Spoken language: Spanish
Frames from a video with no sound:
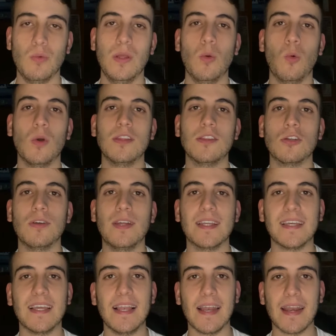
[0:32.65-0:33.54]
Un encuentro
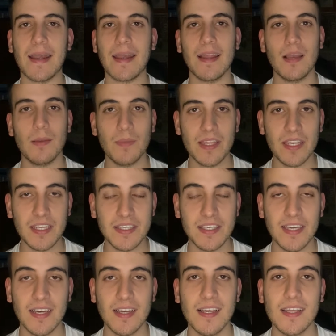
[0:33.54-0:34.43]
al que el Real Madrid
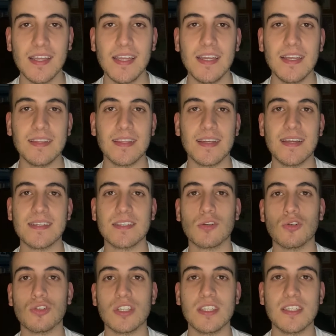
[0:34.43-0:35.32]
llega
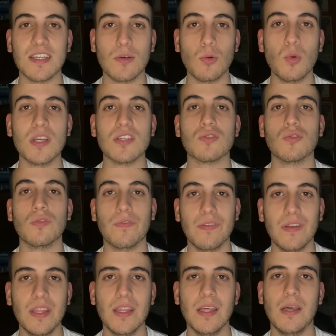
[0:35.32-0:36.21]
tras cosechar una
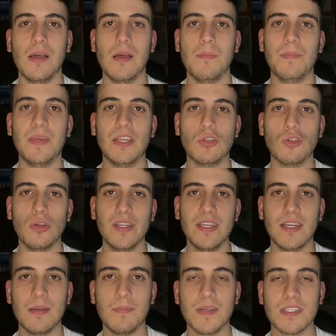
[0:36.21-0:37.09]
sufrida victoria el